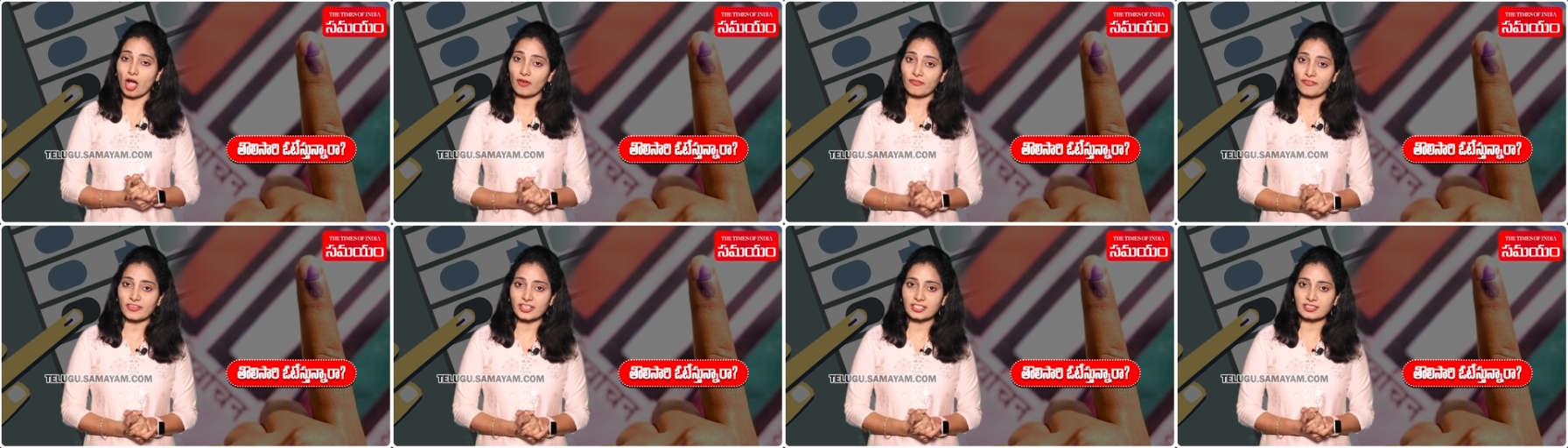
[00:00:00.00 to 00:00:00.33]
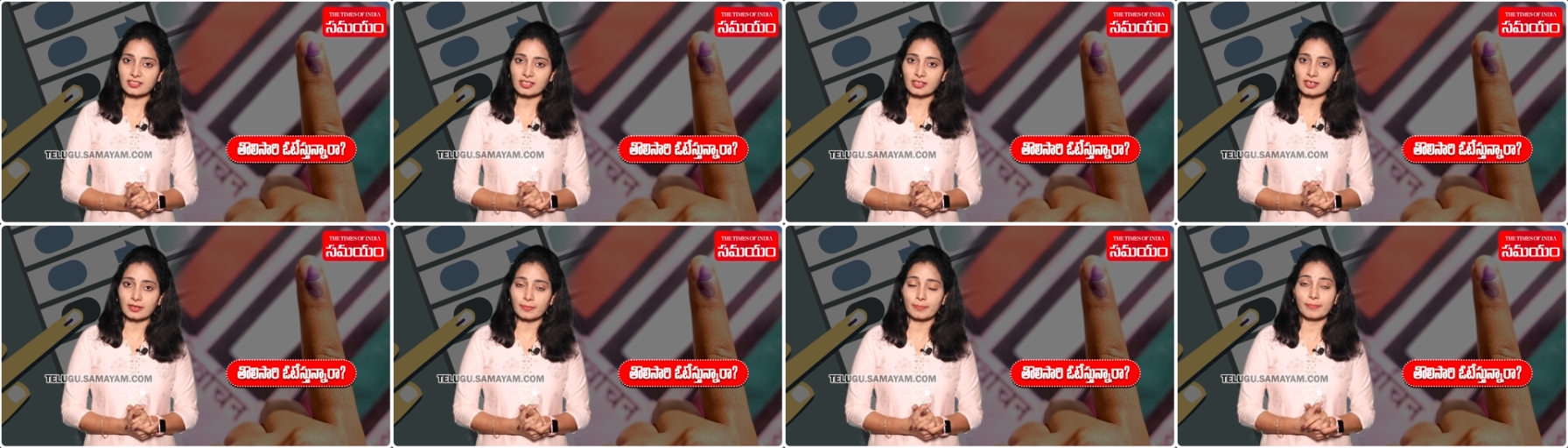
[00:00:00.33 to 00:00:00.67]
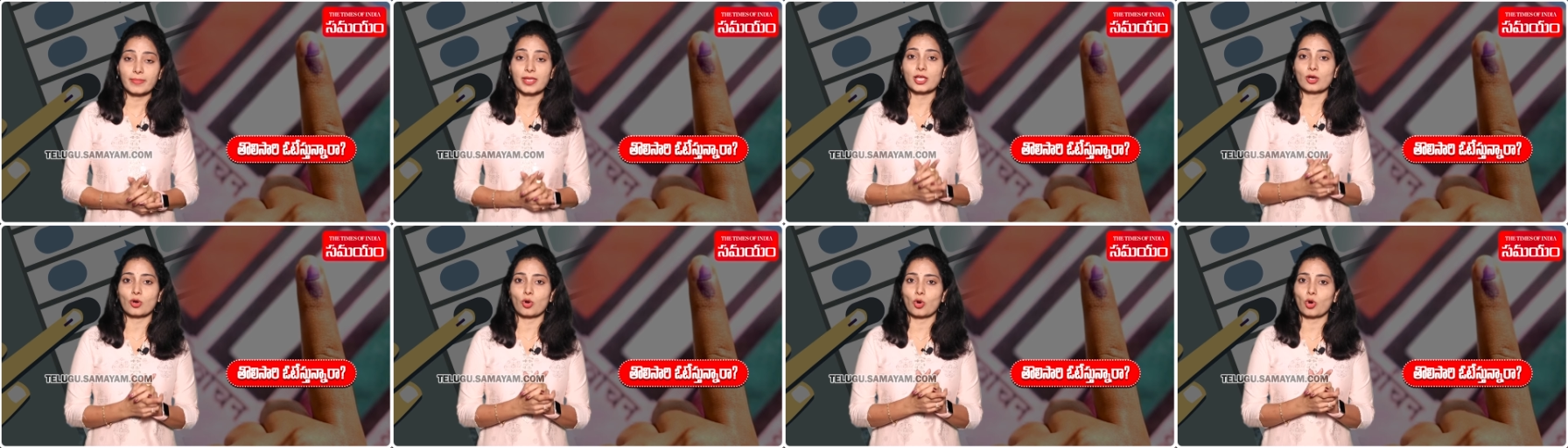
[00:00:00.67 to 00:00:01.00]
ఆఫీసర్
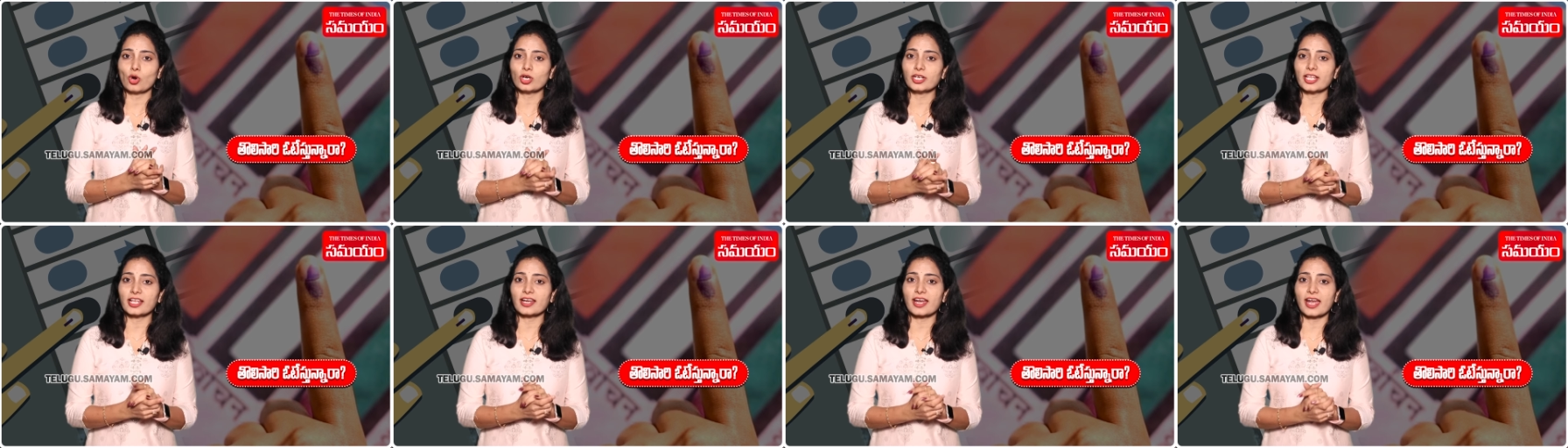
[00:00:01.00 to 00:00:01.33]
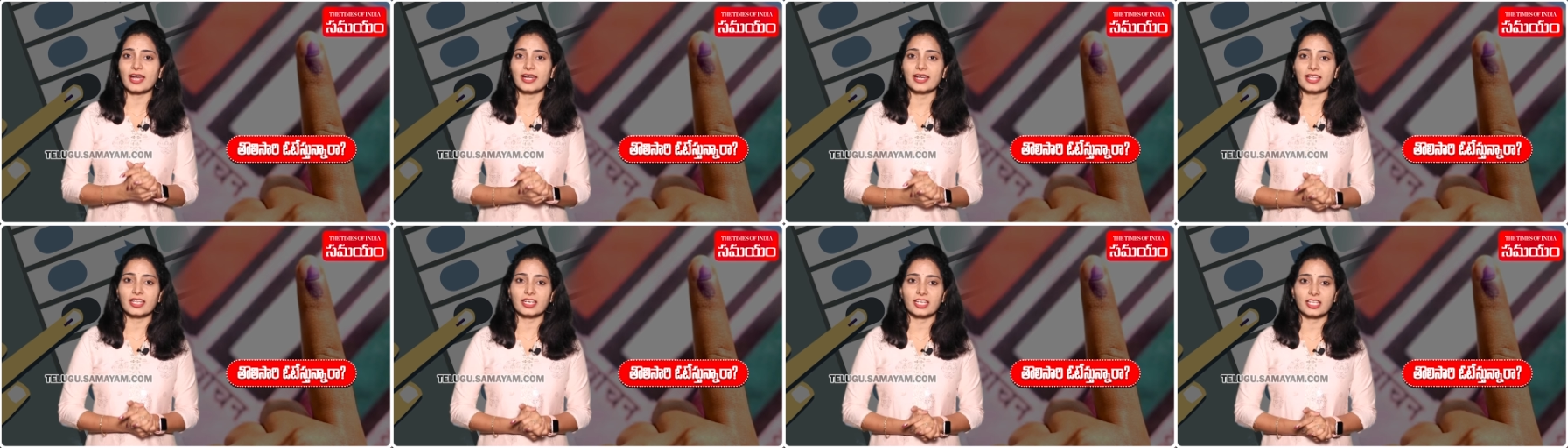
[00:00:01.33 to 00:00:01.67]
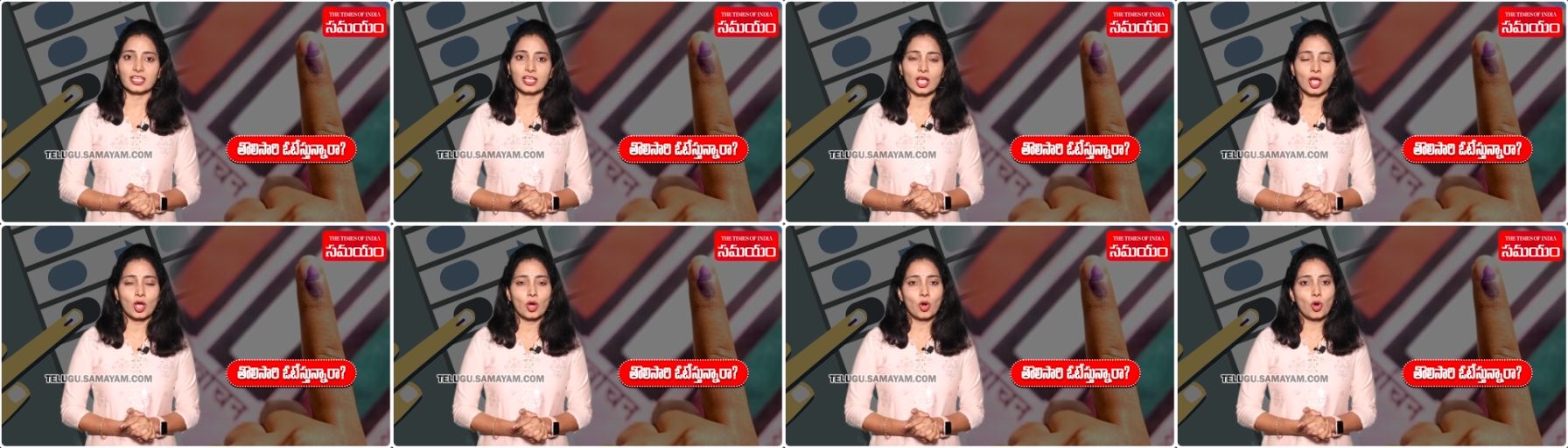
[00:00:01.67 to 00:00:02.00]
మీ ఓటర్ ఐడిని